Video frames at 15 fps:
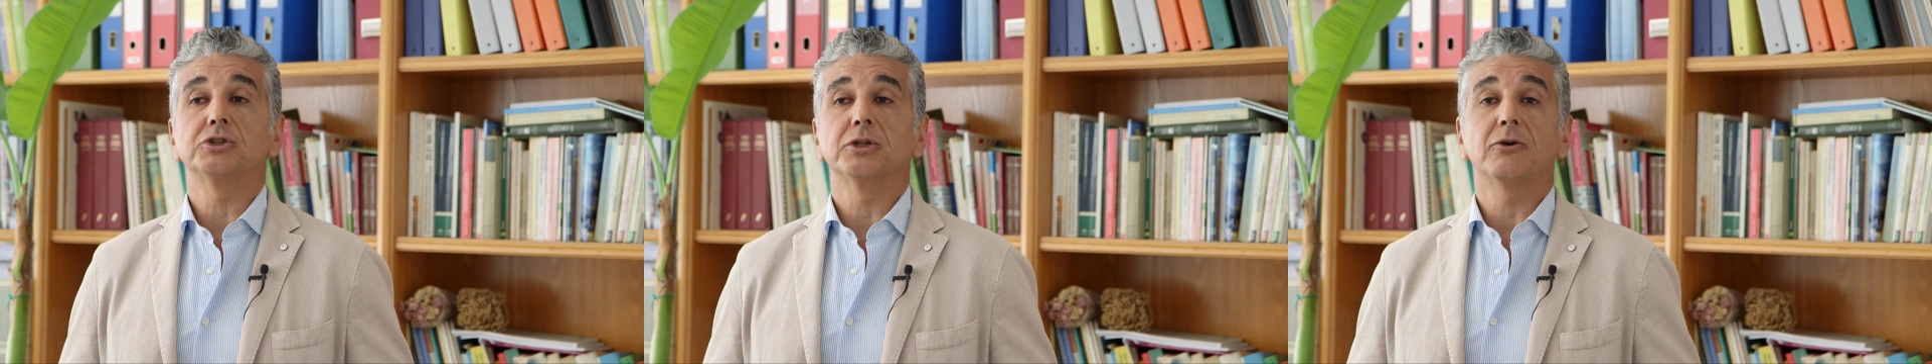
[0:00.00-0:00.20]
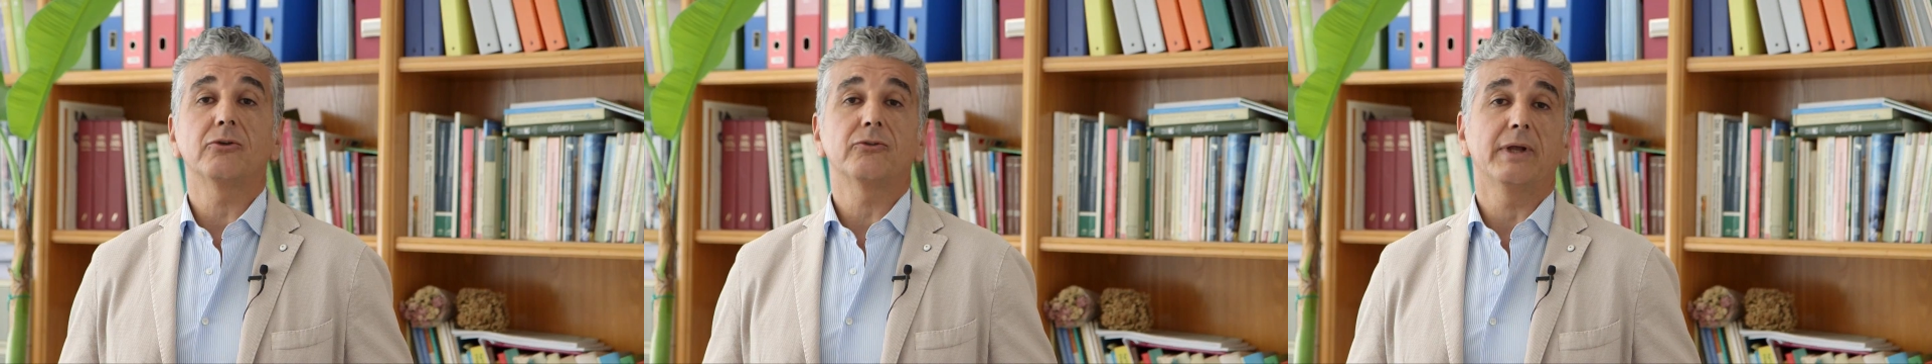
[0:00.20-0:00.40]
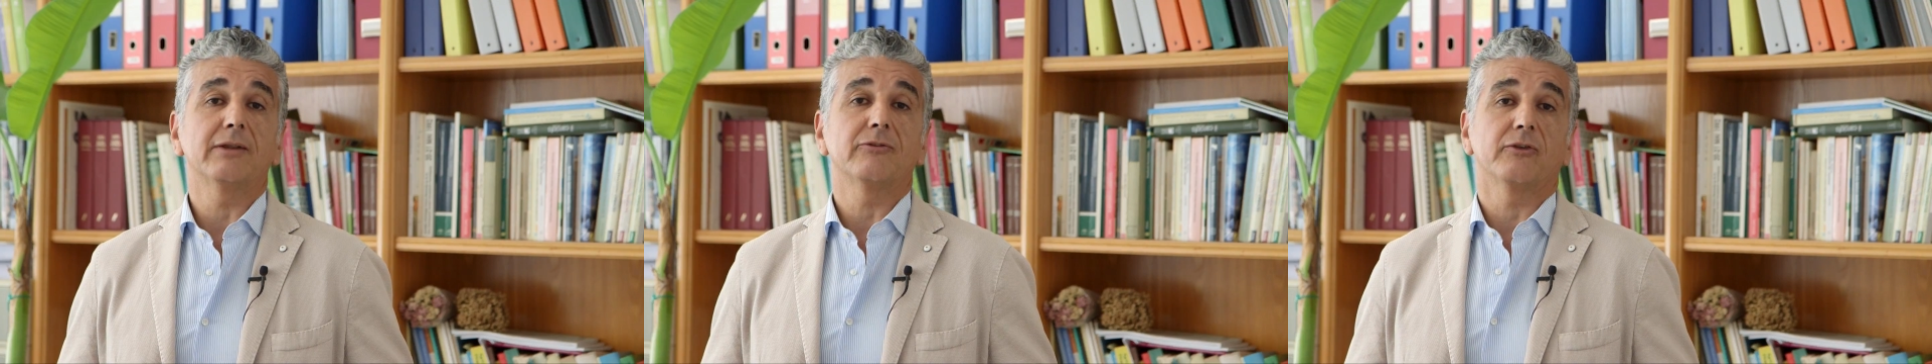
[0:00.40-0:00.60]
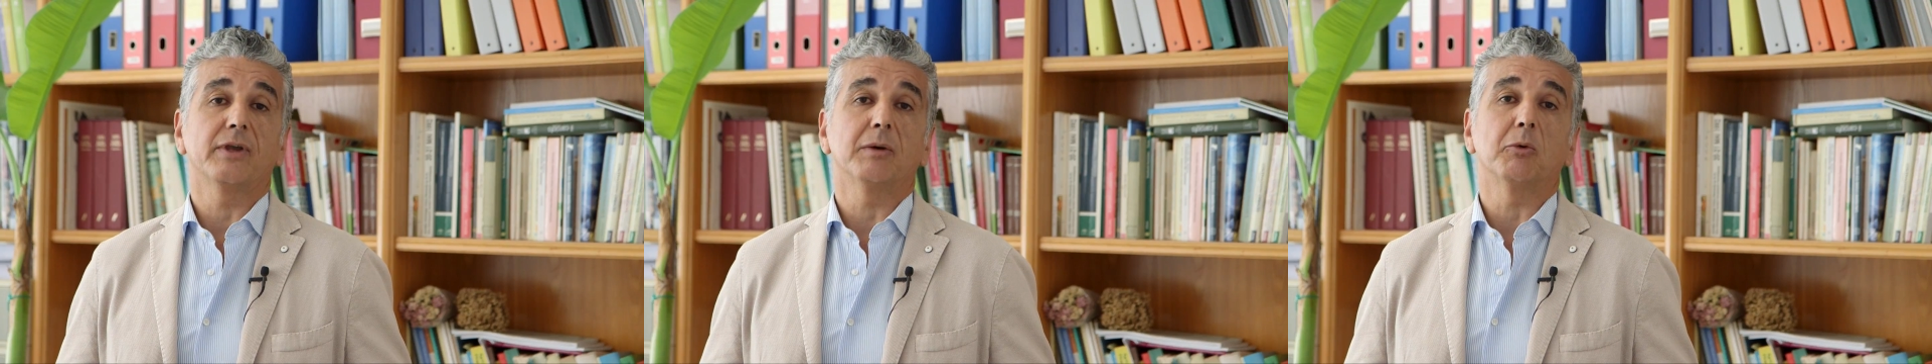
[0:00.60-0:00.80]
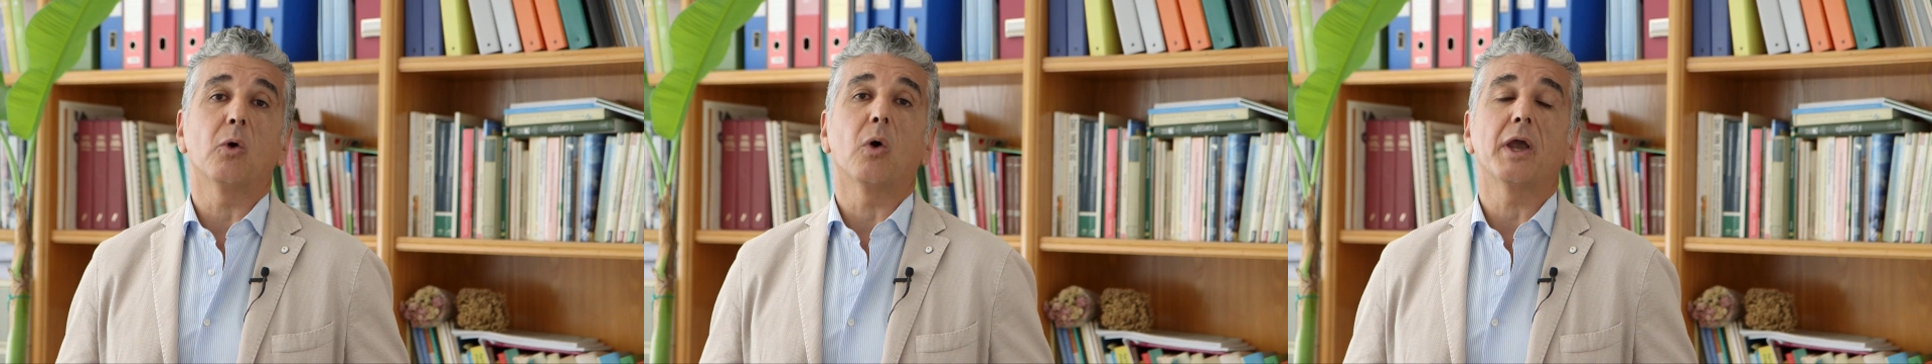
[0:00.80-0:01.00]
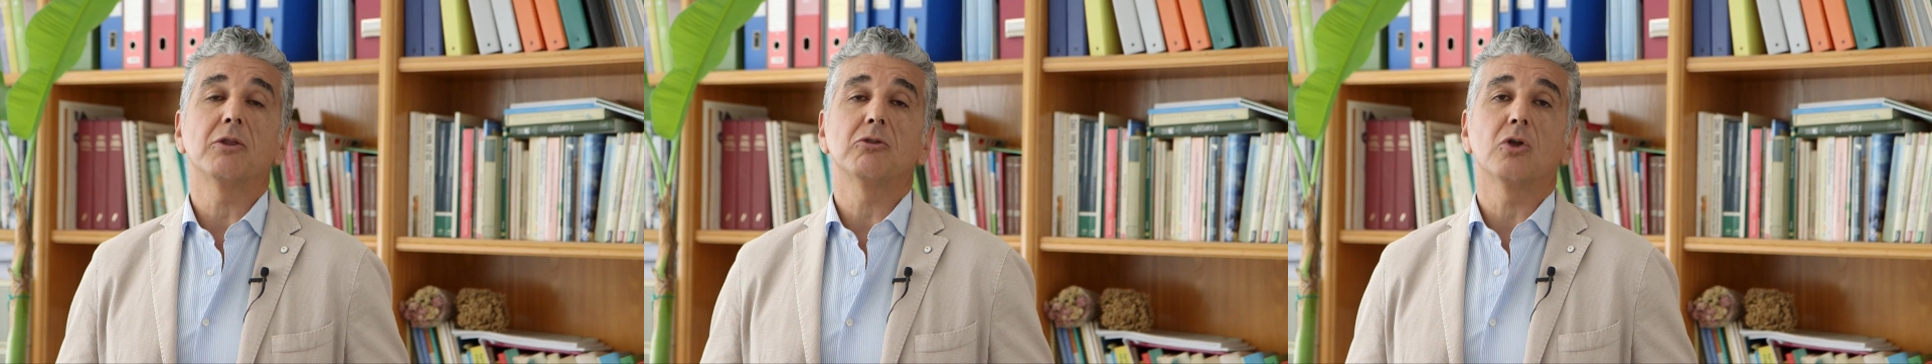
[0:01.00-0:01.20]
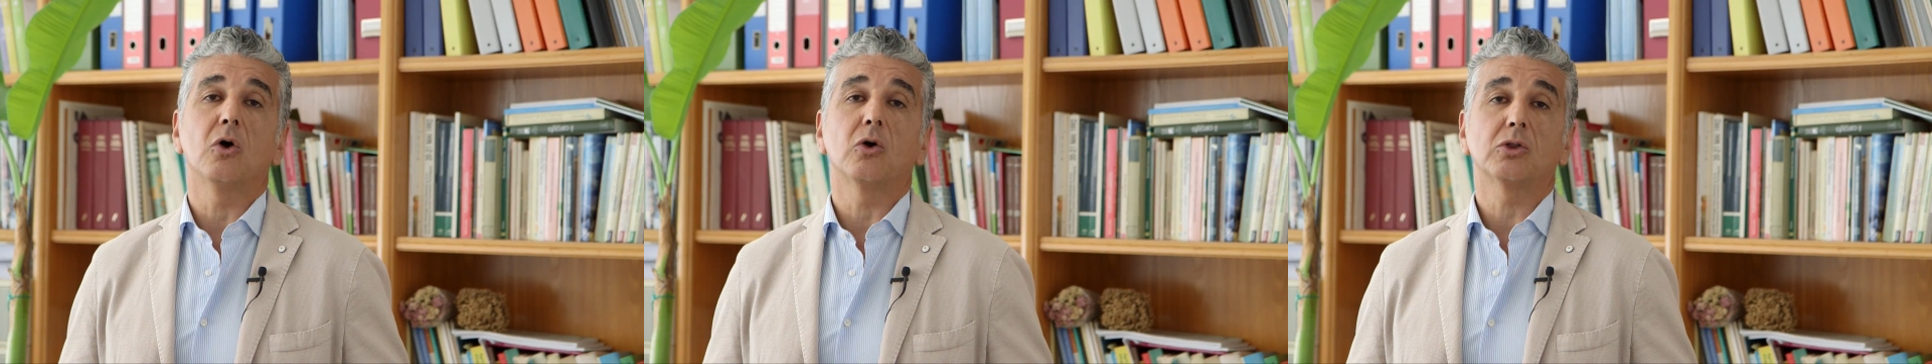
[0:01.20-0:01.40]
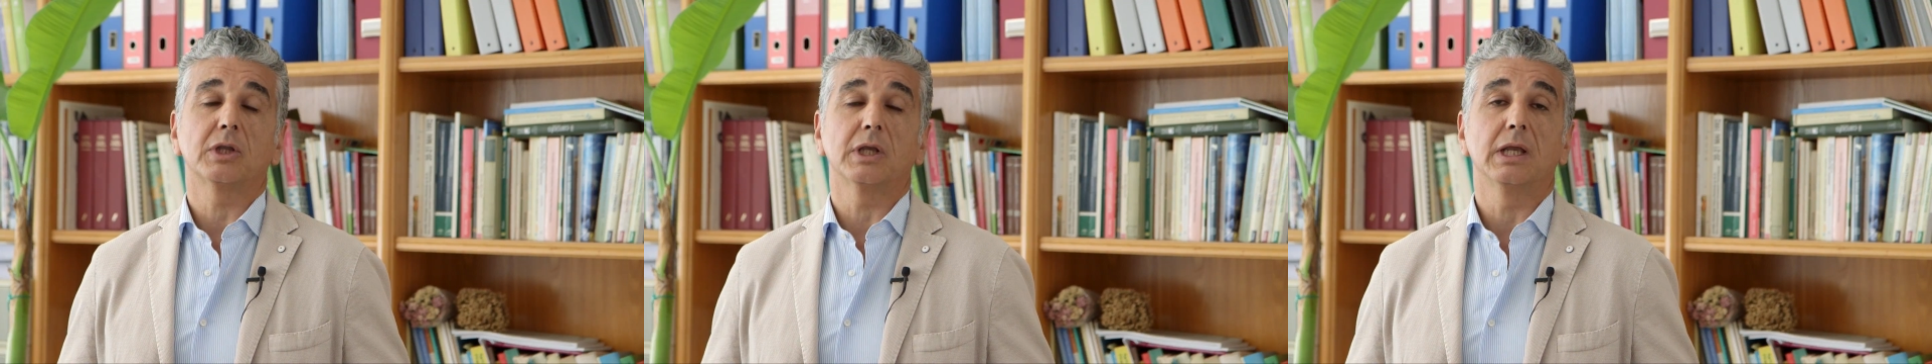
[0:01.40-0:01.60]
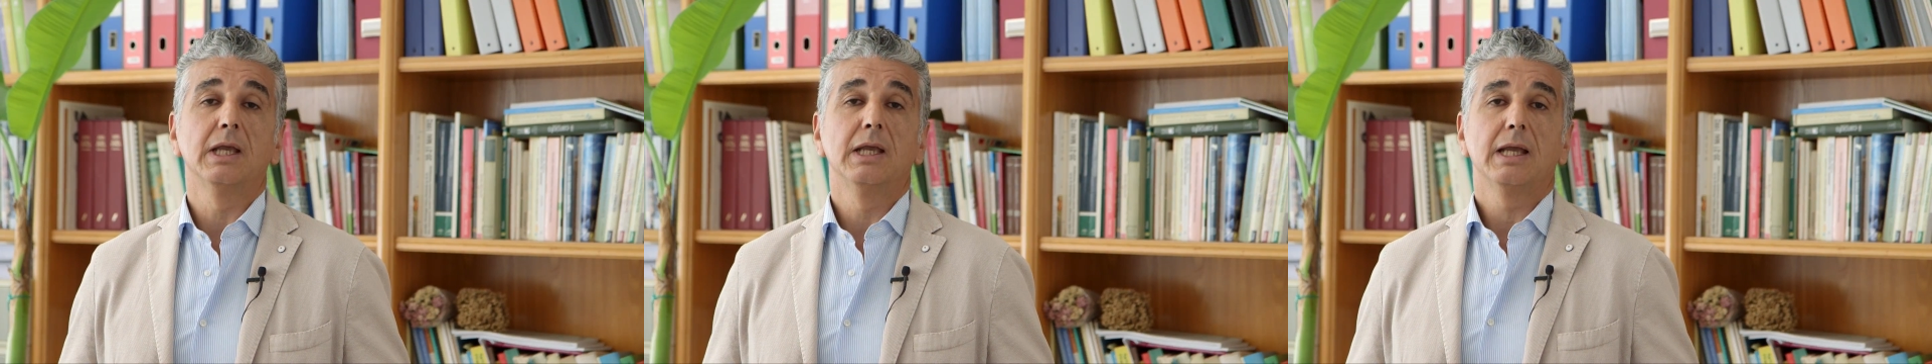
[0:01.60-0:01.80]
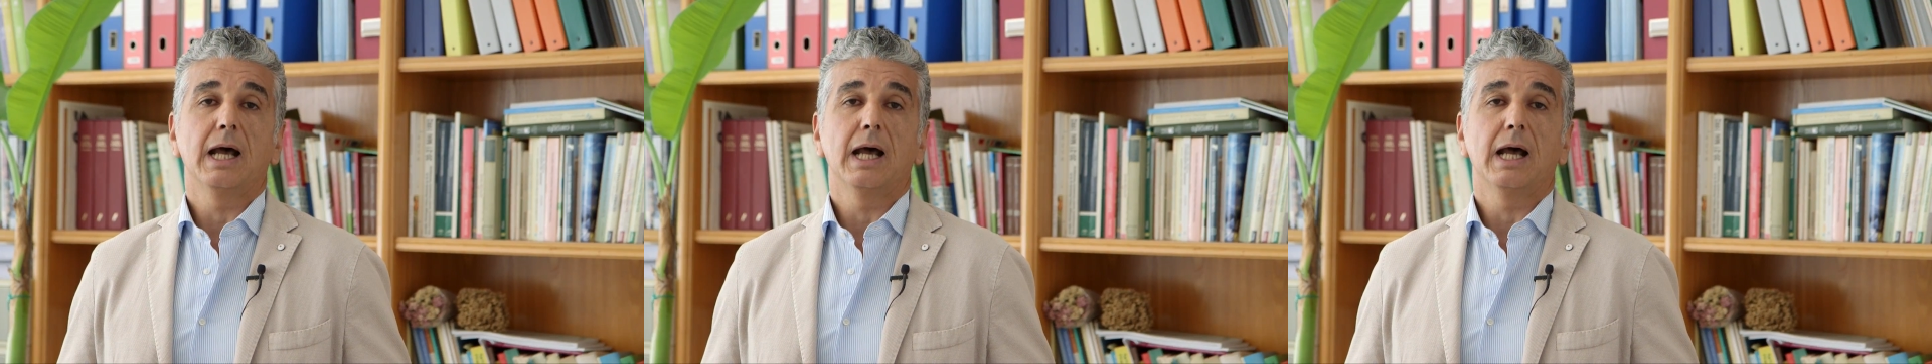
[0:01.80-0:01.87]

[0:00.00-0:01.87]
circostanze siamo indotti